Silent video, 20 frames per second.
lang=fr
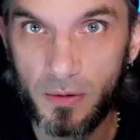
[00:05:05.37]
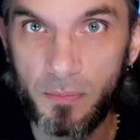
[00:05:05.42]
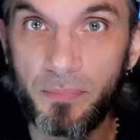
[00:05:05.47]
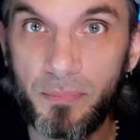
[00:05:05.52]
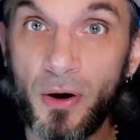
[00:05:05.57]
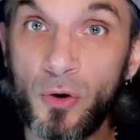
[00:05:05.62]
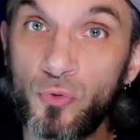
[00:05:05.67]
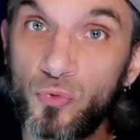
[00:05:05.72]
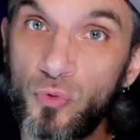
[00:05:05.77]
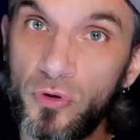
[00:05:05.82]

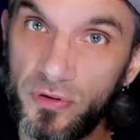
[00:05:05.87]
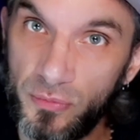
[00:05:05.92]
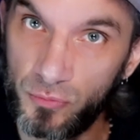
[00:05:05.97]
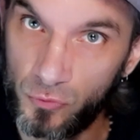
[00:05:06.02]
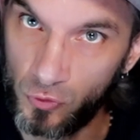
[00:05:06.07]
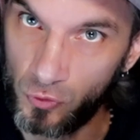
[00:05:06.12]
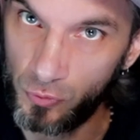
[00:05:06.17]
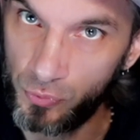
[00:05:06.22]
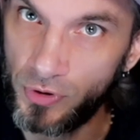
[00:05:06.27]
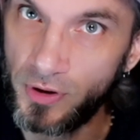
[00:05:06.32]
Pas le troisième
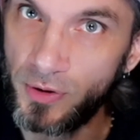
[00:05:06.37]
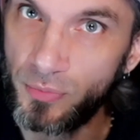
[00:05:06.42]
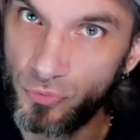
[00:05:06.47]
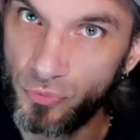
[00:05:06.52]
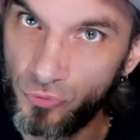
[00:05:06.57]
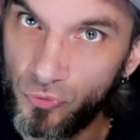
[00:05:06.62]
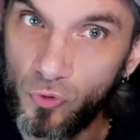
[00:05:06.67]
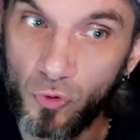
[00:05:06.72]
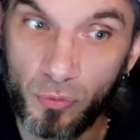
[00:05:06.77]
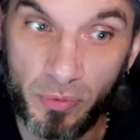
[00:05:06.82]
tour depuis le début
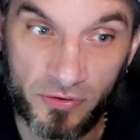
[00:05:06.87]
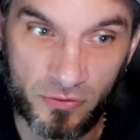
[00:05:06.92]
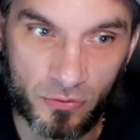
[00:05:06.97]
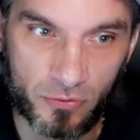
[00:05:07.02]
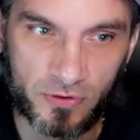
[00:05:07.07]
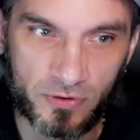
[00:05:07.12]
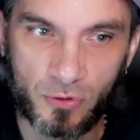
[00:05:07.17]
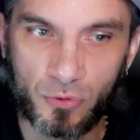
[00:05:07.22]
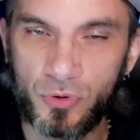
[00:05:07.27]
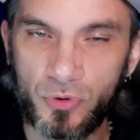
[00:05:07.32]
du combat, sinon
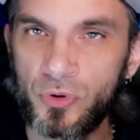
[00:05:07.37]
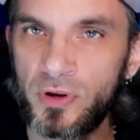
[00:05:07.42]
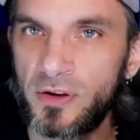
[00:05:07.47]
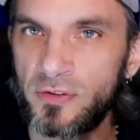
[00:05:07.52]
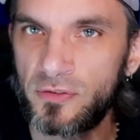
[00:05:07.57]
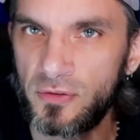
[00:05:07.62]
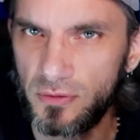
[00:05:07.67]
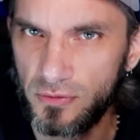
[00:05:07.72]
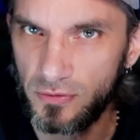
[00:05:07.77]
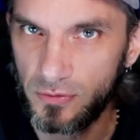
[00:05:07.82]
ça n'aurait aucun
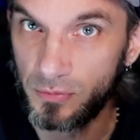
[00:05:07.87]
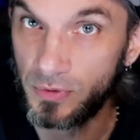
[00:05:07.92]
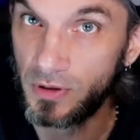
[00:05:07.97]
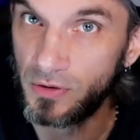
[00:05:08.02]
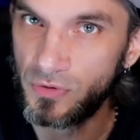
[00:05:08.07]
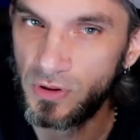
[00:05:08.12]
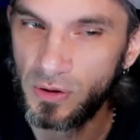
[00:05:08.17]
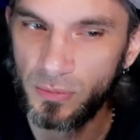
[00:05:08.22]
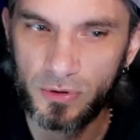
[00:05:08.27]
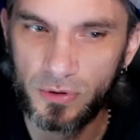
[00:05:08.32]
sens, bien
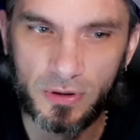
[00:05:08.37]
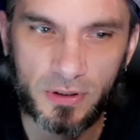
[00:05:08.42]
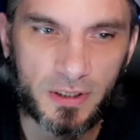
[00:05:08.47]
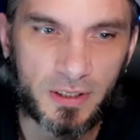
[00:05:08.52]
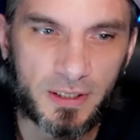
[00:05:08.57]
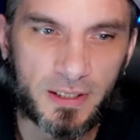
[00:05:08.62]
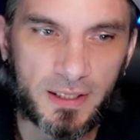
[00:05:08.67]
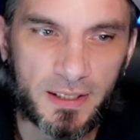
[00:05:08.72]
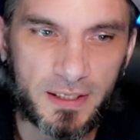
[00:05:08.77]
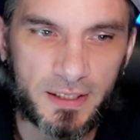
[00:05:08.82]
évidemment.
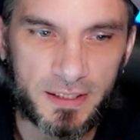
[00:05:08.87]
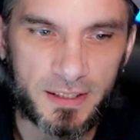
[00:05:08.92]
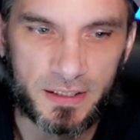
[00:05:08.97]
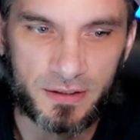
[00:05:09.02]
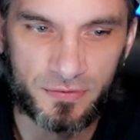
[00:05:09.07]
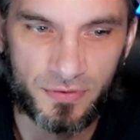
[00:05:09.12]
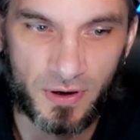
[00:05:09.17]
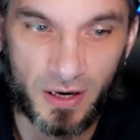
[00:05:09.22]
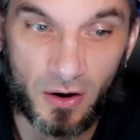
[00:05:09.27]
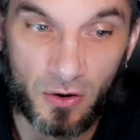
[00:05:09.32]

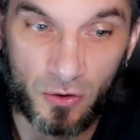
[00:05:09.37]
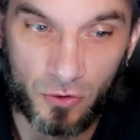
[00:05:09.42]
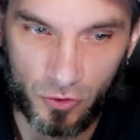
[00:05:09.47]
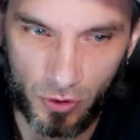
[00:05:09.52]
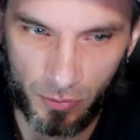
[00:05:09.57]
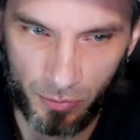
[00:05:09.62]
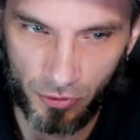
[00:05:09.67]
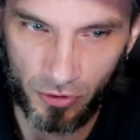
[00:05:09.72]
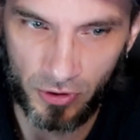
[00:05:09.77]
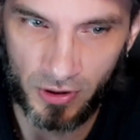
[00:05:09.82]
Il va
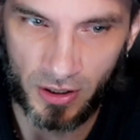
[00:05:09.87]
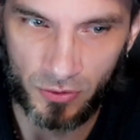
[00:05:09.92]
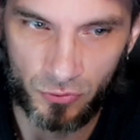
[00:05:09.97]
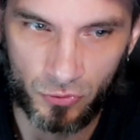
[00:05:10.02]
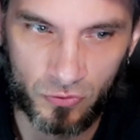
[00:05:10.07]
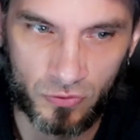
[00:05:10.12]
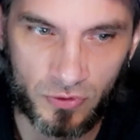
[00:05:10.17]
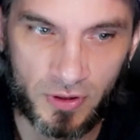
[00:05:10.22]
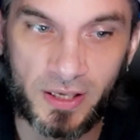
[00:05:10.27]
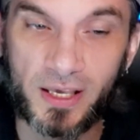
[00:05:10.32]
encore proc la
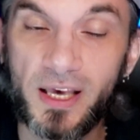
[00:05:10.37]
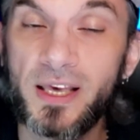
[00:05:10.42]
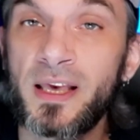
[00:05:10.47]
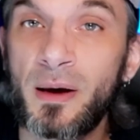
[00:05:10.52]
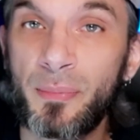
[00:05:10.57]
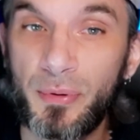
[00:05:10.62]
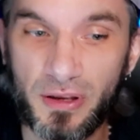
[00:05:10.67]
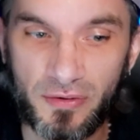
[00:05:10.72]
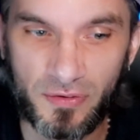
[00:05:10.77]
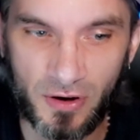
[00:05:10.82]
réduction des dégâts et
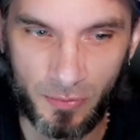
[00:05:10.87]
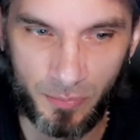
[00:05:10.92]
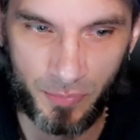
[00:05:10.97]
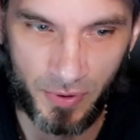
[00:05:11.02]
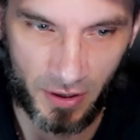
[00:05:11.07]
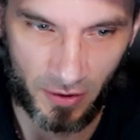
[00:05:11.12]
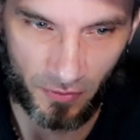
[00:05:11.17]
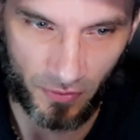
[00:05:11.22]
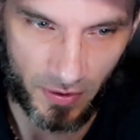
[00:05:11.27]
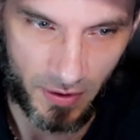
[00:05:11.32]
après il va le
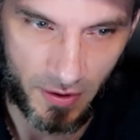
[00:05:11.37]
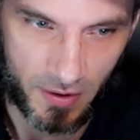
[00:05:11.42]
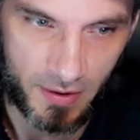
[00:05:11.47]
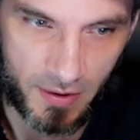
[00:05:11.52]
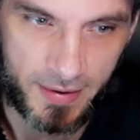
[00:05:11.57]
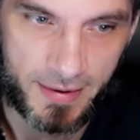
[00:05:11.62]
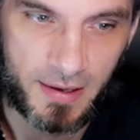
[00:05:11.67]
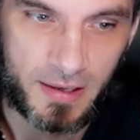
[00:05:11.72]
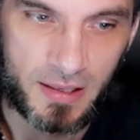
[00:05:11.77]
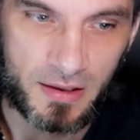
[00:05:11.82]
perdre.
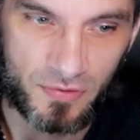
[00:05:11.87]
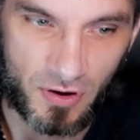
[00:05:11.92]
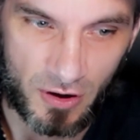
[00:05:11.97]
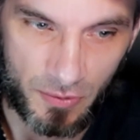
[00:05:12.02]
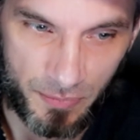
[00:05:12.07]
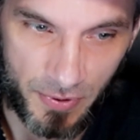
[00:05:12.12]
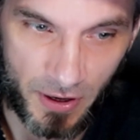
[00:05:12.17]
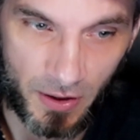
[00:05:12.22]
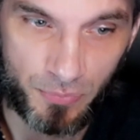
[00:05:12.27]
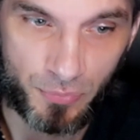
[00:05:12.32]
Il va le
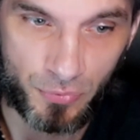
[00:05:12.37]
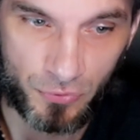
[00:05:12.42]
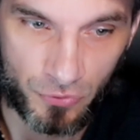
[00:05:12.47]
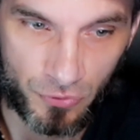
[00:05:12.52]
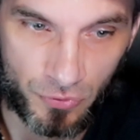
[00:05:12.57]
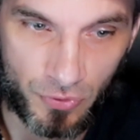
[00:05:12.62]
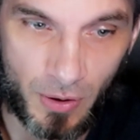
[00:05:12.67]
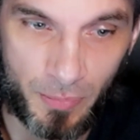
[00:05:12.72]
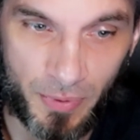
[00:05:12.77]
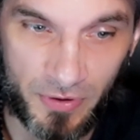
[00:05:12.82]
perdre
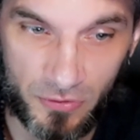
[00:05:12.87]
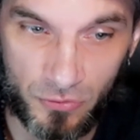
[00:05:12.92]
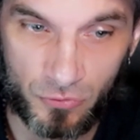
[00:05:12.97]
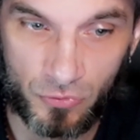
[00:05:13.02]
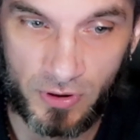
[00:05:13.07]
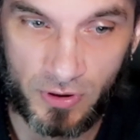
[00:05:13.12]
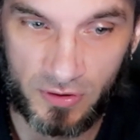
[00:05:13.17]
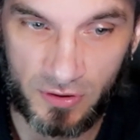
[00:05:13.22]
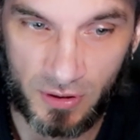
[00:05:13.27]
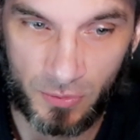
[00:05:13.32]
puisque à partir du
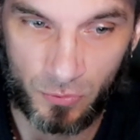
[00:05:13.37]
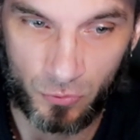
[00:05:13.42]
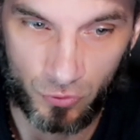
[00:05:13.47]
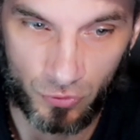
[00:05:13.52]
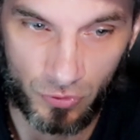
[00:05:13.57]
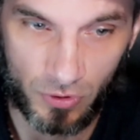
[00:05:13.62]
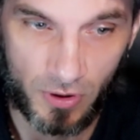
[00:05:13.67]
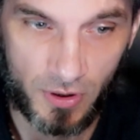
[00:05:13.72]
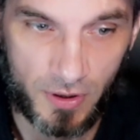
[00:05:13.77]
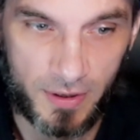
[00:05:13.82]
quatrième
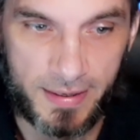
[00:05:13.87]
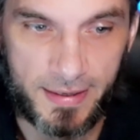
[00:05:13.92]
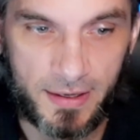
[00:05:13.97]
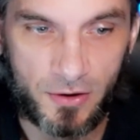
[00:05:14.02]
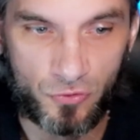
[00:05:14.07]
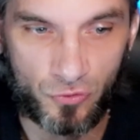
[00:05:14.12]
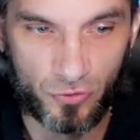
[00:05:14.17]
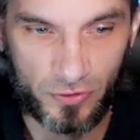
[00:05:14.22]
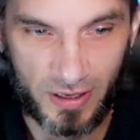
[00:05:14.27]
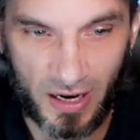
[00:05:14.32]
tour,
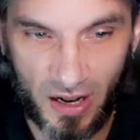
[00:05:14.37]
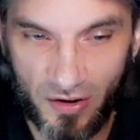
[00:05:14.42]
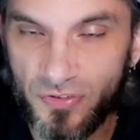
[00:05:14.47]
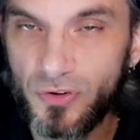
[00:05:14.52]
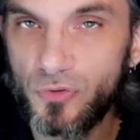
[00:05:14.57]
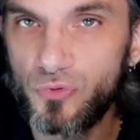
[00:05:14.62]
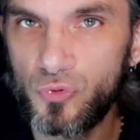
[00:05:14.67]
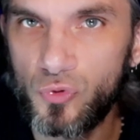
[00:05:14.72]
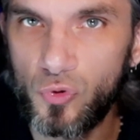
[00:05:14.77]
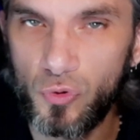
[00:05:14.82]
jusqu'à la
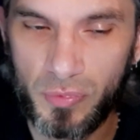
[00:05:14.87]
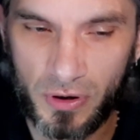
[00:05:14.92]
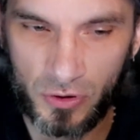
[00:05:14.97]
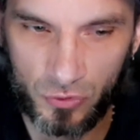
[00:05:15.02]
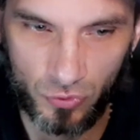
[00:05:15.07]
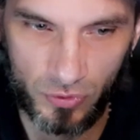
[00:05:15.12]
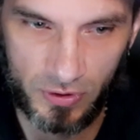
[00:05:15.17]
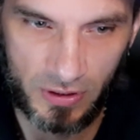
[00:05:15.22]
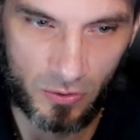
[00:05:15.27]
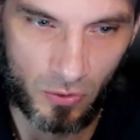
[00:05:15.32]
fin du combat
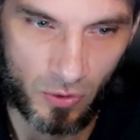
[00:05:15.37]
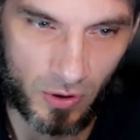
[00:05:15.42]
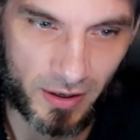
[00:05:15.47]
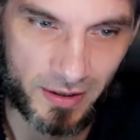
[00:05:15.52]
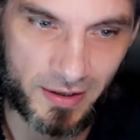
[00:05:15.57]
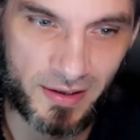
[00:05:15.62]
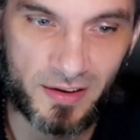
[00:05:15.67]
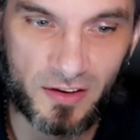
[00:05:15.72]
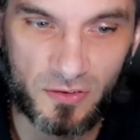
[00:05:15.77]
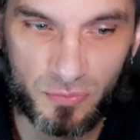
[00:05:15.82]
donc, il aura
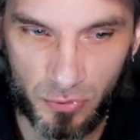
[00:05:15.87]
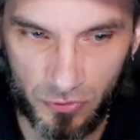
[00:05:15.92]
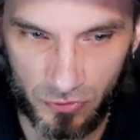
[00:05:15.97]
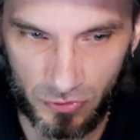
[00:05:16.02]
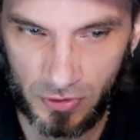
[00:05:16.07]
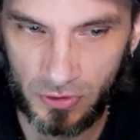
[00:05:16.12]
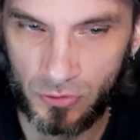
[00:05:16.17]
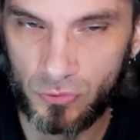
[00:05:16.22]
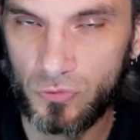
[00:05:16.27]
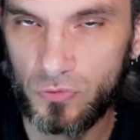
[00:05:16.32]

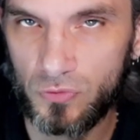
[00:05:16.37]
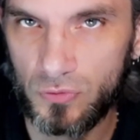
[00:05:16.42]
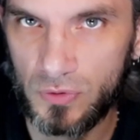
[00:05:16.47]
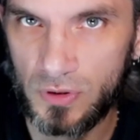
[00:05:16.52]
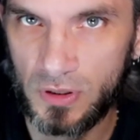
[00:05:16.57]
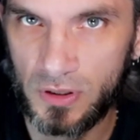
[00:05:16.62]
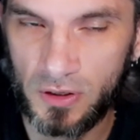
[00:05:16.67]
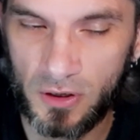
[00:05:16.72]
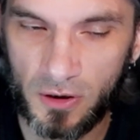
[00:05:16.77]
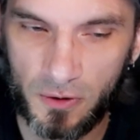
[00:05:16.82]
15% de réduction de
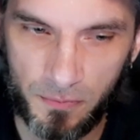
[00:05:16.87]
dégâts.